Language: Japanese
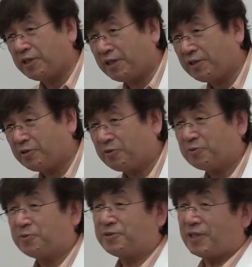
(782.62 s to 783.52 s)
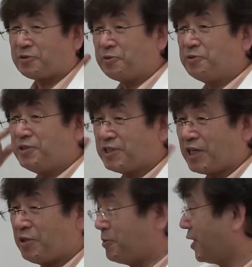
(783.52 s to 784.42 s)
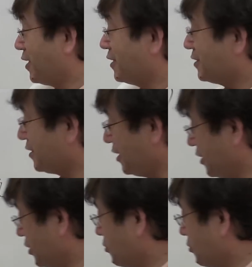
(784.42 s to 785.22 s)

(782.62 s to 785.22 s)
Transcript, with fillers: てねっていう僕にはそういうふうにしか響かないですね、